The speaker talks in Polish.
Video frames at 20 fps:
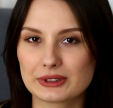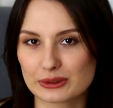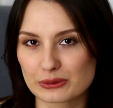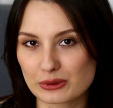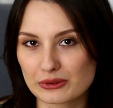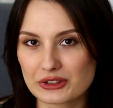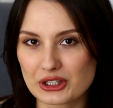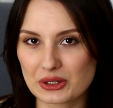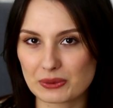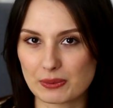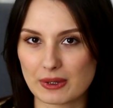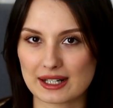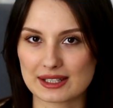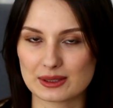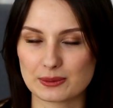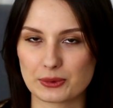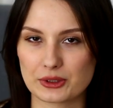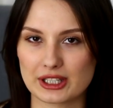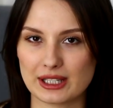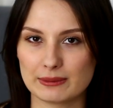Również
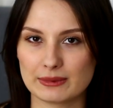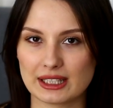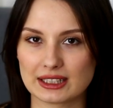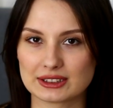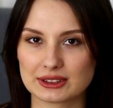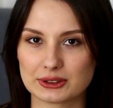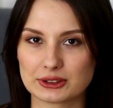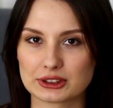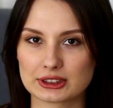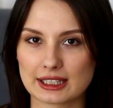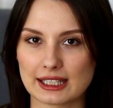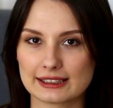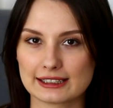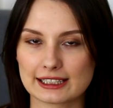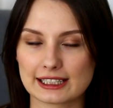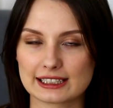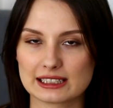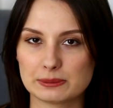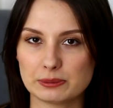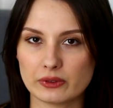bardzo przyjemna książka,
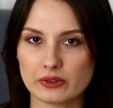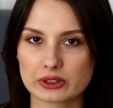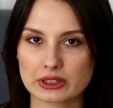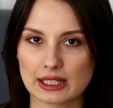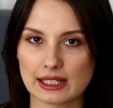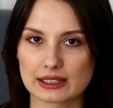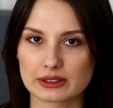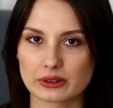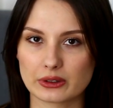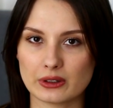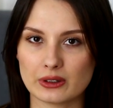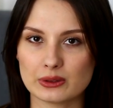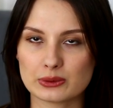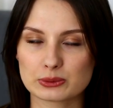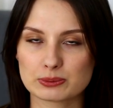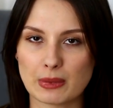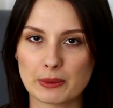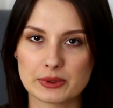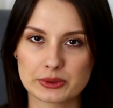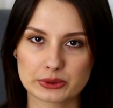taka typowo na lato.
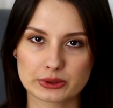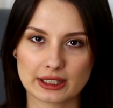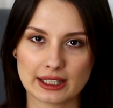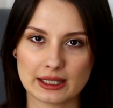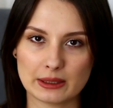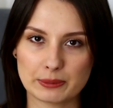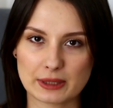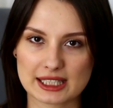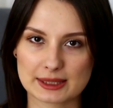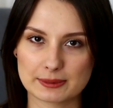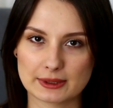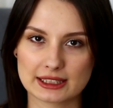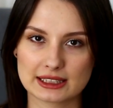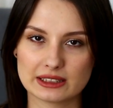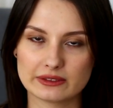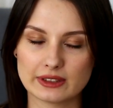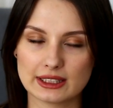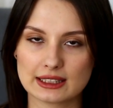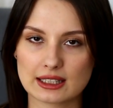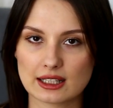Mamy tutaj
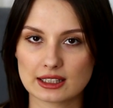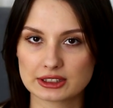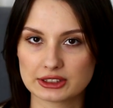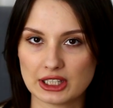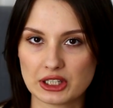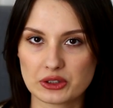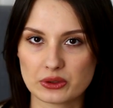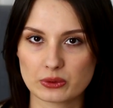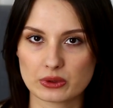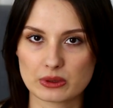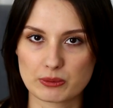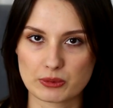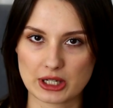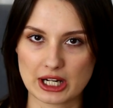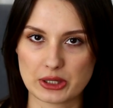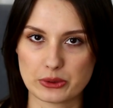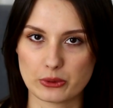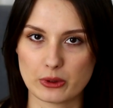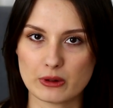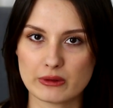perspektywę teraźniejszą i
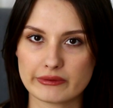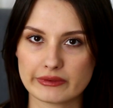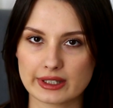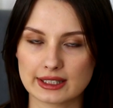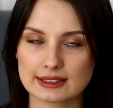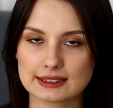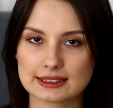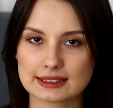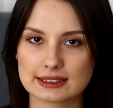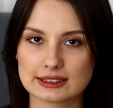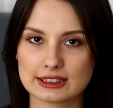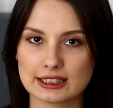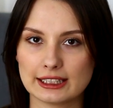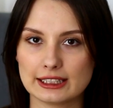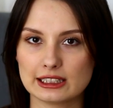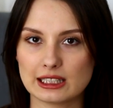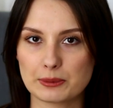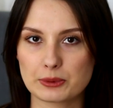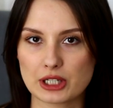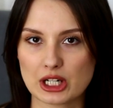przeszłą, więc
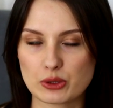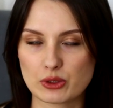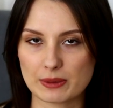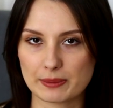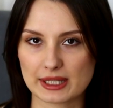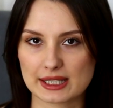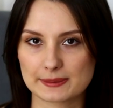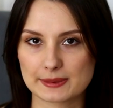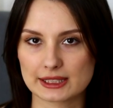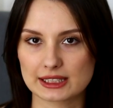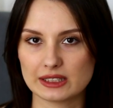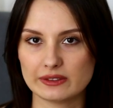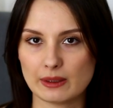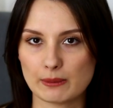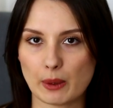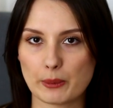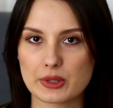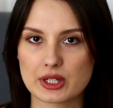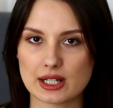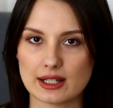dzięki tej przeszłej perspektywie
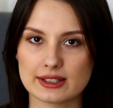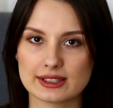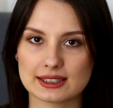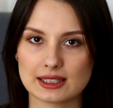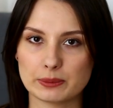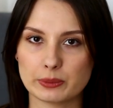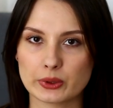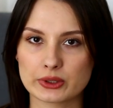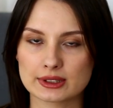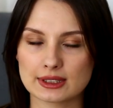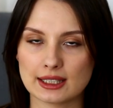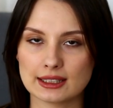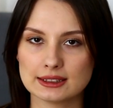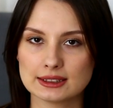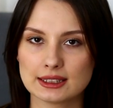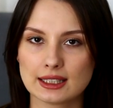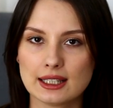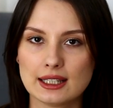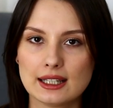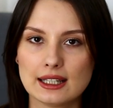mamy szansę poznać
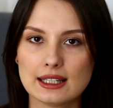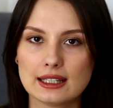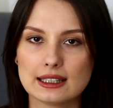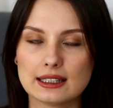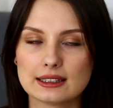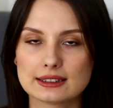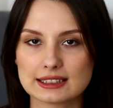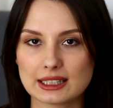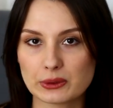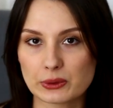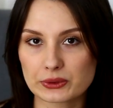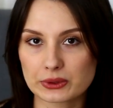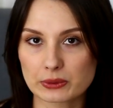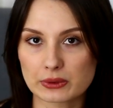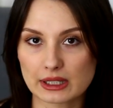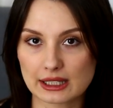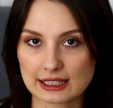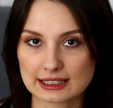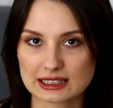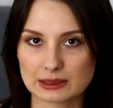e, całą tą
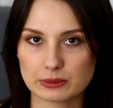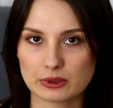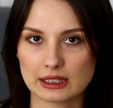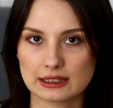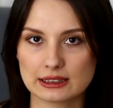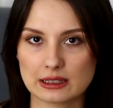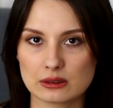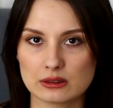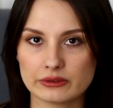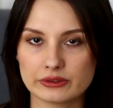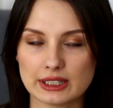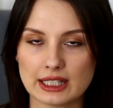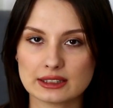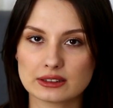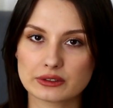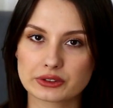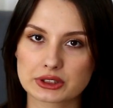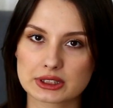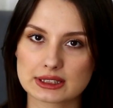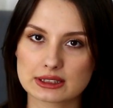relację bohaterów, jak
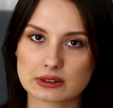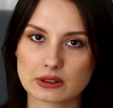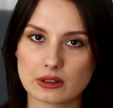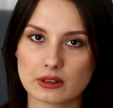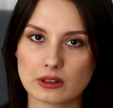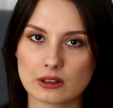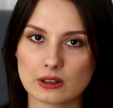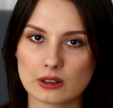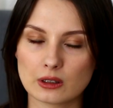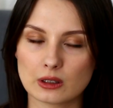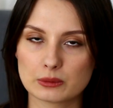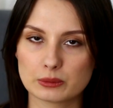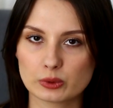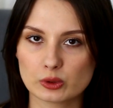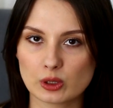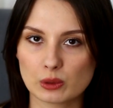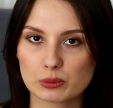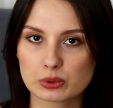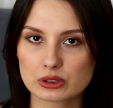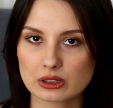to wszystko
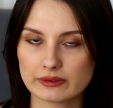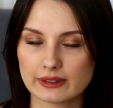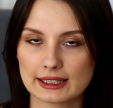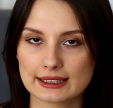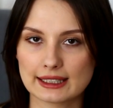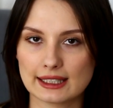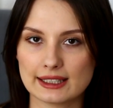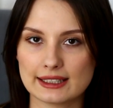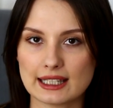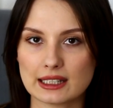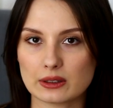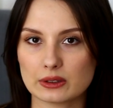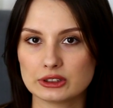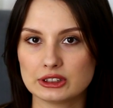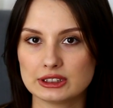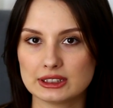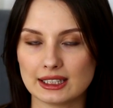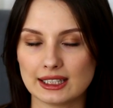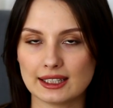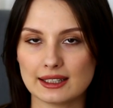było budowane, jak
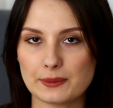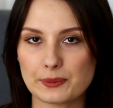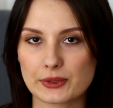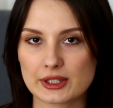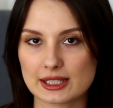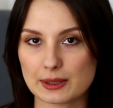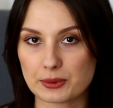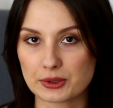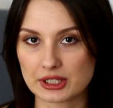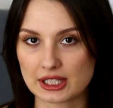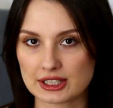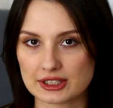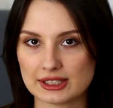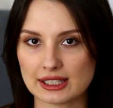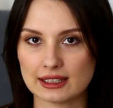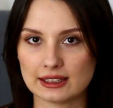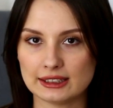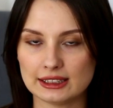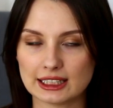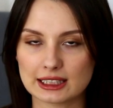oni się
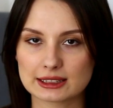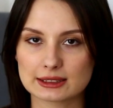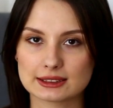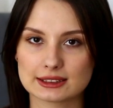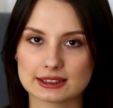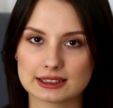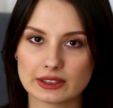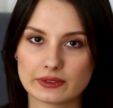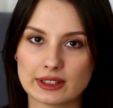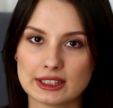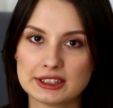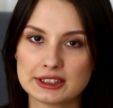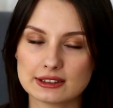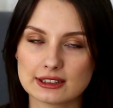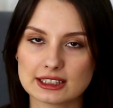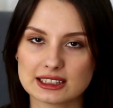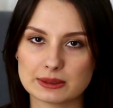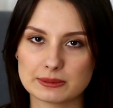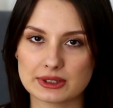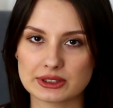zaprzyjaźniali, jak stawali się
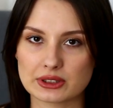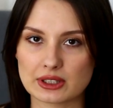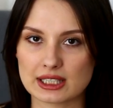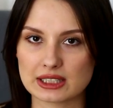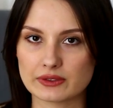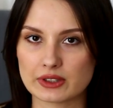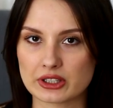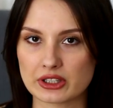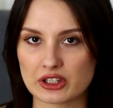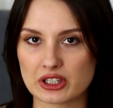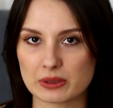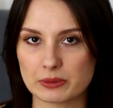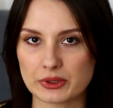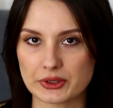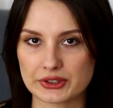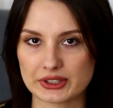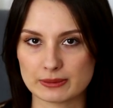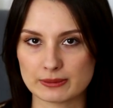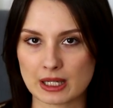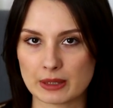dla siebie coraz ważniejszymi
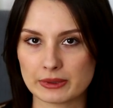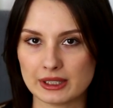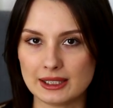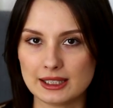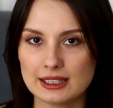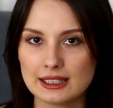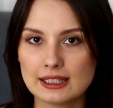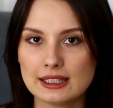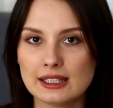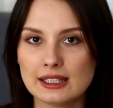osobami.